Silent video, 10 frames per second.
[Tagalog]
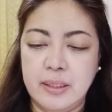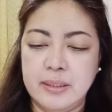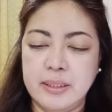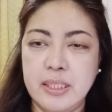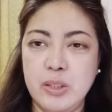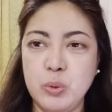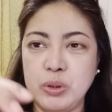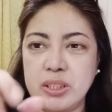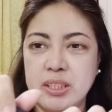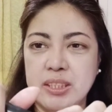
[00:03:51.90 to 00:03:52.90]
si
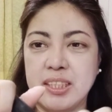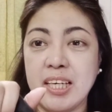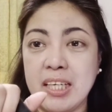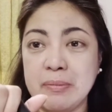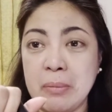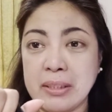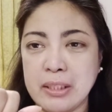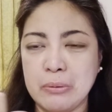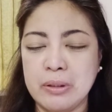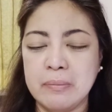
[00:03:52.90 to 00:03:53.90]
Lucy. Naghahanap naman
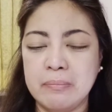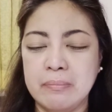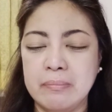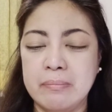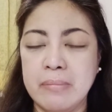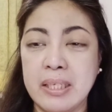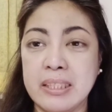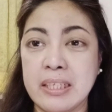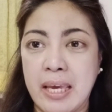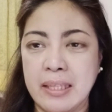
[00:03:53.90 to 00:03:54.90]
kasi ako ng very
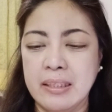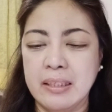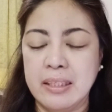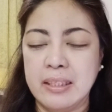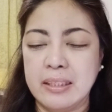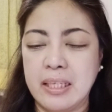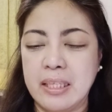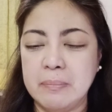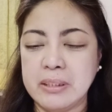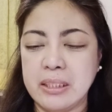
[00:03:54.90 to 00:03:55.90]
red na
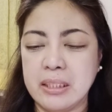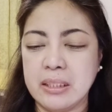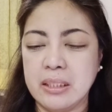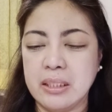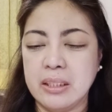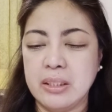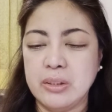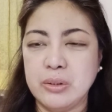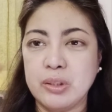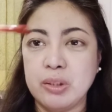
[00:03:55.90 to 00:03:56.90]
lipstick.
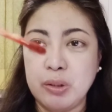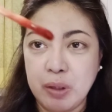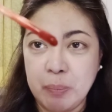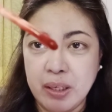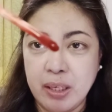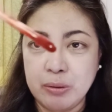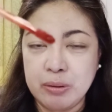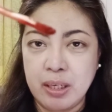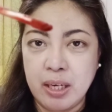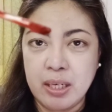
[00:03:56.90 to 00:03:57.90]
So, ganito yung applicator
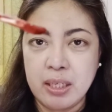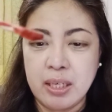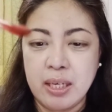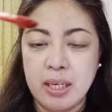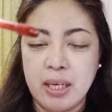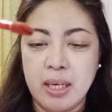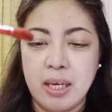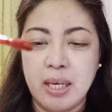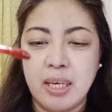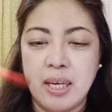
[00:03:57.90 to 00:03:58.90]
niya.
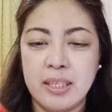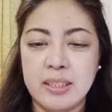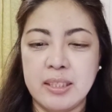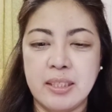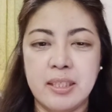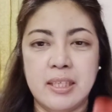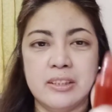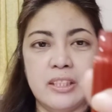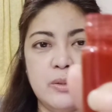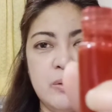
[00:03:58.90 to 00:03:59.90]
Ayan.
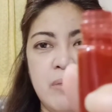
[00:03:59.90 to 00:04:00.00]
So, ito yung